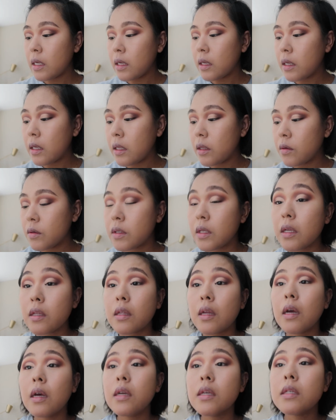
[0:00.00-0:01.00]
さっきのせ
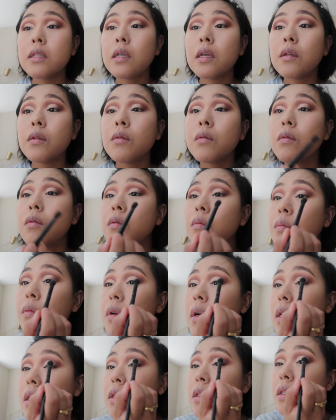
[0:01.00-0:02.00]
たアイシャドウの
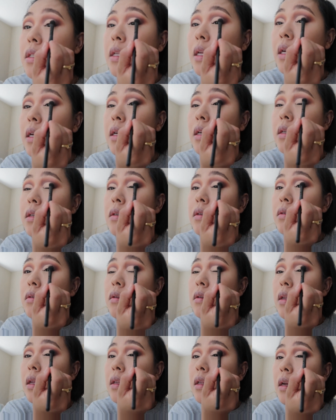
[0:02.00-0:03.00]
ブラシでちょっ
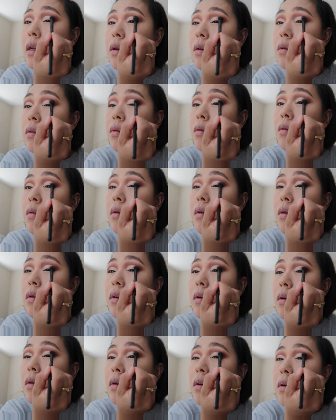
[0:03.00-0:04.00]
と叩くの、
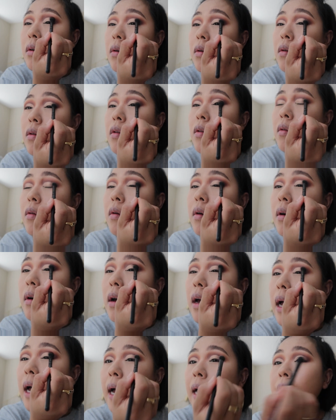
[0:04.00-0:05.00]
こ
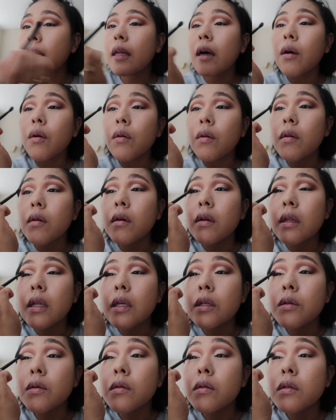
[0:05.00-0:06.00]
の間を。
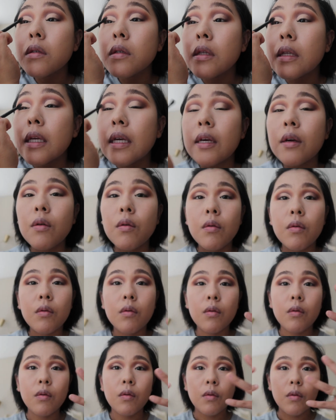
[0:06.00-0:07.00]
で、上手に
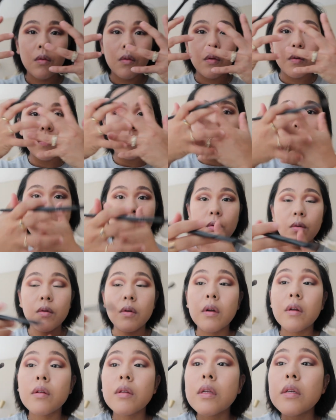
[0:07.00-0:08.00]
こう
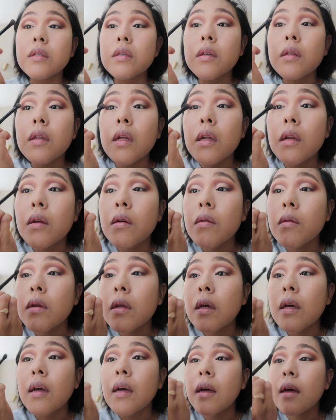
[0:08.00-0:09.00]
グラデーションになるよう
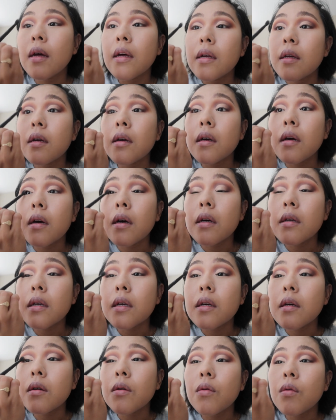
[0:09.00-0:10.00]
に
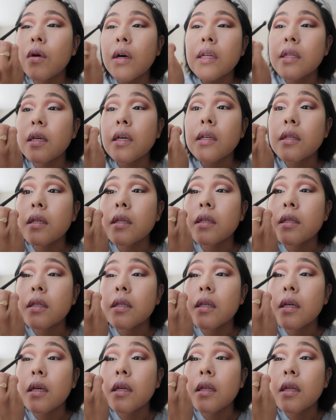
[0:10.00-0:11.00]
ガサガサ
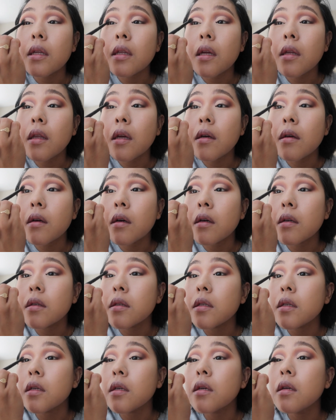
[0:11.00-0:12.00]
しないで叩く
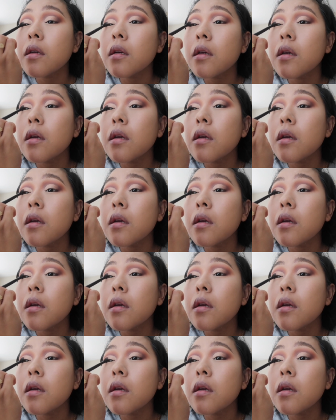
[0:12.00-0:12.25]
感じ。